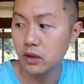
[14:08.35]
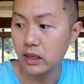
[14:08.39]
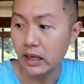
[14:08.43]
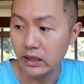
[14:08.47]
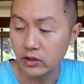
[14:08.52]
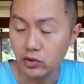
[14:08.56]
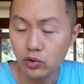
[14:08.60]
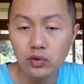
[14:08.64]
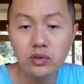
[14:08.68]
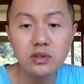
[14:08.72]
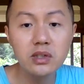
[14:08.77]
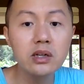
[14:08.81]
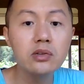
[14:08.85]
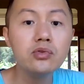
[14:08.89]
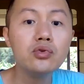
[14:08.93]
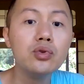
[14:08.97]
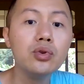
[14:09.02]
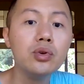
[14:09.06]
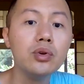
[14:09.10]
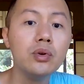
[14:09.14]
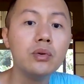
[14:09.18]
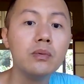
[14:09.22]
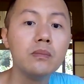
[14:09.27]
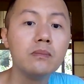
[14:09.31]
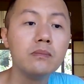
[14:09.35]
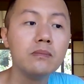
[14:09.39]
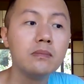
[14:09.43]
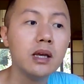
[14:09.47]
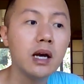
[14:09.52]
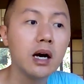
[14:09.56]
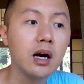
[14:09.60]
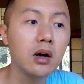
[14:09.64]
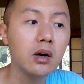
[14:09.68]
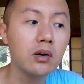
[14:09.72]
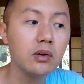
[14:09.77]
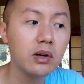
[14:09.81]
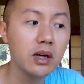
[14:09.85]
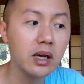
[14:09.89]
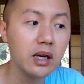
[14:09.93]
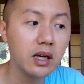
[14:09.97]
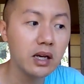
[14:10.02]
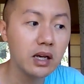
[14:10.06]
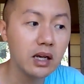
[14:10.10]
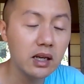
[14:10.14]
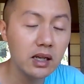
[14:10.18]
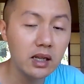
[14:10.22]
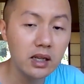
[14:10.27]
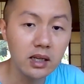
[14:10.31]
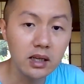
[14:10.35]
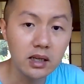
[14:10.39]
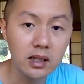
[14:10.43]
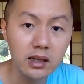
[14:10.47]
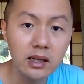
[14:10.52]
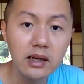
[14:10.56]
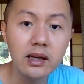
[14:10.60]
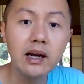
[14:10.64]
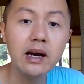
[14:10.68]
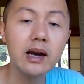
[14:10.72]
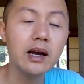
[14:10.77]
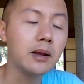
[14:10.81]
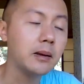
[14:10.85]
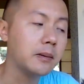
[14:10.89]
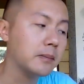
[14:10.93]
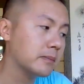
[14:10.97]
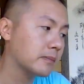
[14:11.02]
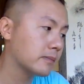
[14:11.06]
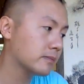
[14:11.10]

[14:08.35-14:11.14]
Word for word: 给出证据，然后给给你定案。